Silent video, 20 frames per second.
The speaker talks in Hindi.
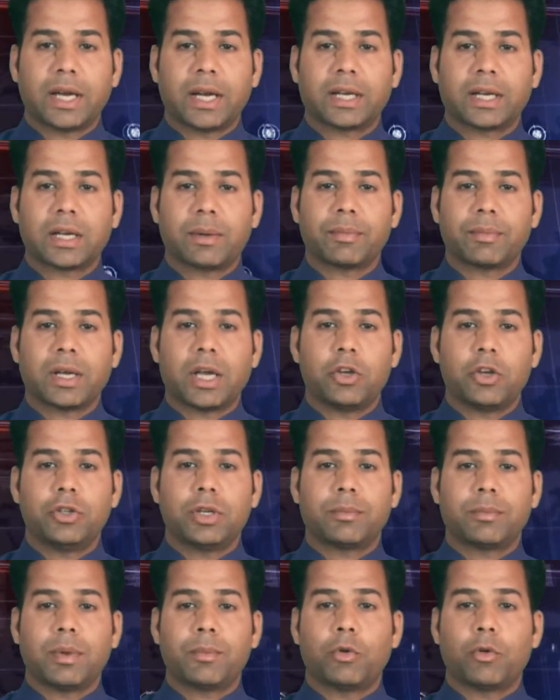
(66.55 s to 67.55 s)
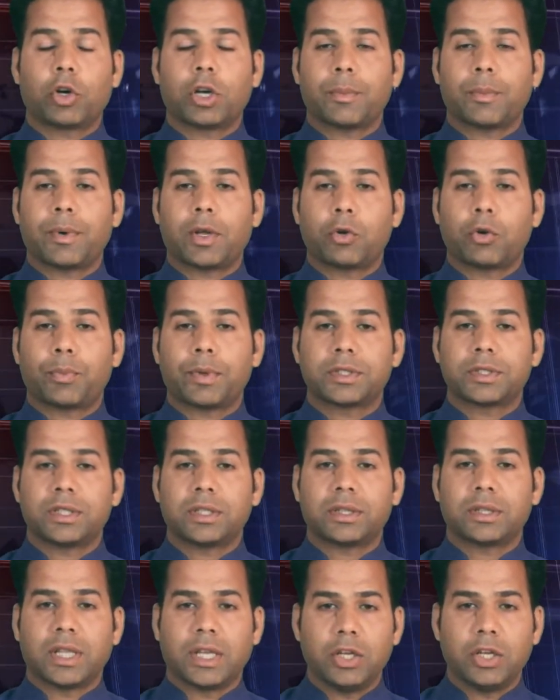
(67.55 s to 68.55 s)
कार्यक्रम के आयोजन में मौके पर
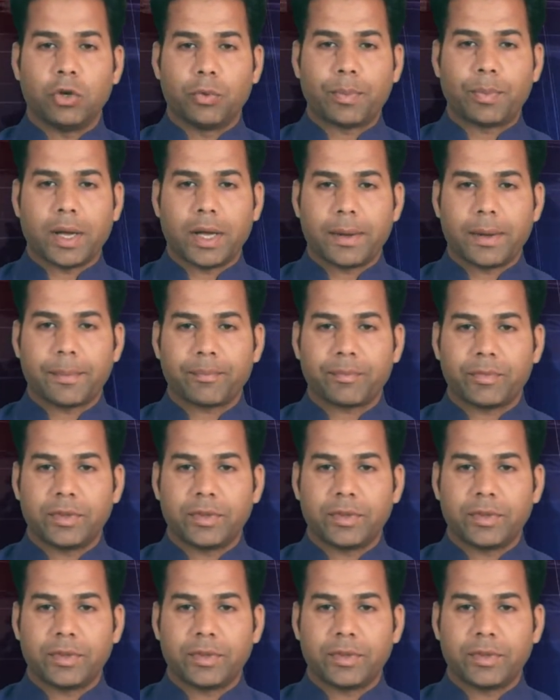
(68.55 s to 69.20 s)
उपस्थित नहीं हो पाए